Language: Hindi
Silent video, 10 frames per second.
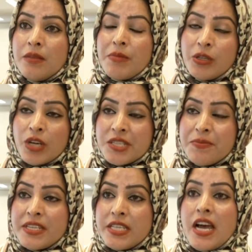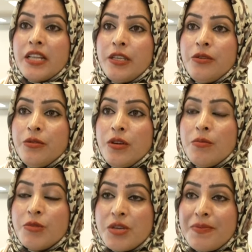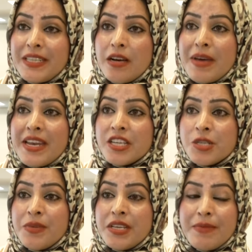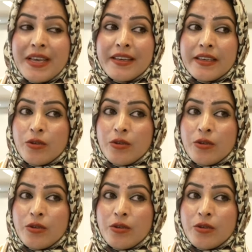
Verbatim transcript: मैं तो कश्मीर से आती हूँ मुझे पता हमारे कश्मीर में